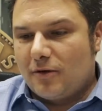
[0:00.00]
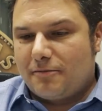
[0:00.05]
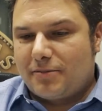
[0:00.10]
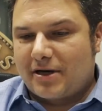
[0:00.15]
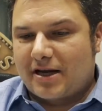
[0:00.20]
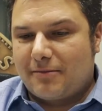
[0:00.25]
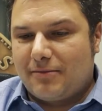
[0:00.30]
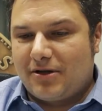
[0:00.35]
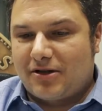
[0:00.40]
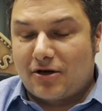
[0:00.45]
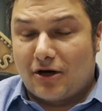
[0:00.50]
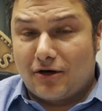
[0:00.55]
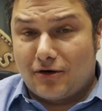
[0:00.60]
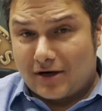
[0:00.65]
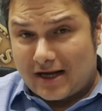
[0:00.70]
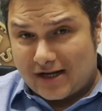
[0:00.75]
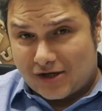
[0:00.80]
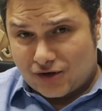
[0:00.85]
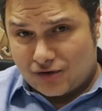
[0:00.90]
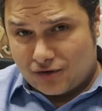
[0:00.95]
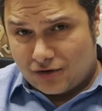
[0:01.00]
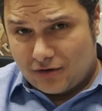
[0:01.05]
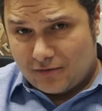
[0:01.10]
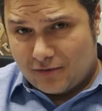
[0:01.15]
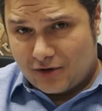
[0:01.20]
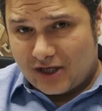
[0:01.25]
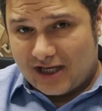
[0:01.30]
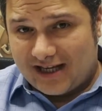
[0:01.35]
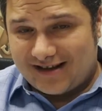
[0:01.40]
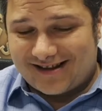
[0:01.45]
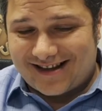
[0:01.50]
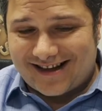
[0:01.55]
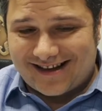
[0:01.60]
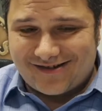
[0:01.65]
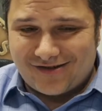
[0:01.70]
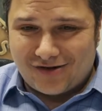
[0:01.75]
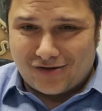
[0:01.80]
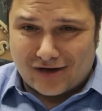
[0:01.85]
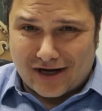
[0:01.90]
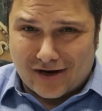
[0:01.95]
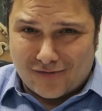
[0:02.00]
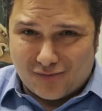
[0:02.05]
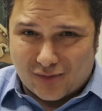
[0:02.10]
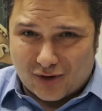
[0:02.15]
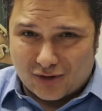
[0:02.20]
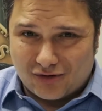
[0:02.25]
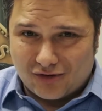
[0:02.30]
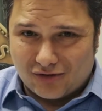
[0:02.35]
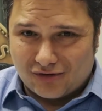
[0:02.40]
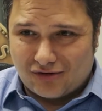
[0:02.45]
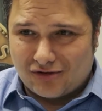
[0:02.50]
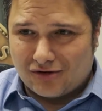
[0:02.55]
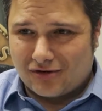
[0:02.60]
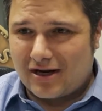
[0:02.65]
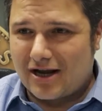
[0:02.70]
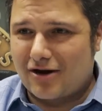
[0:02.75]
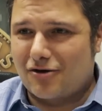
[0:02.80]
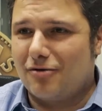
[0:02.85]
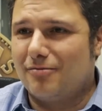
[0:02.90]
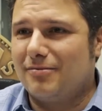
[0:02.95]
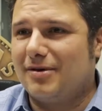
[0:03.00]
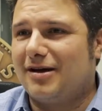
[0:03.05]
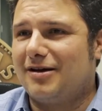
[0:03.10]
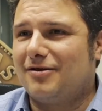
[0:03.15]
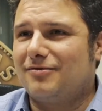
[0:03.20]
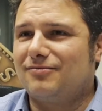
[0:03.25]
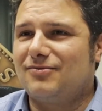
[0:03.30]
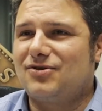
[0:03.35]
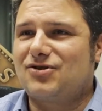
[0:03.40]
perché bitcoin non è solo moneta non è un prodotto non è come un,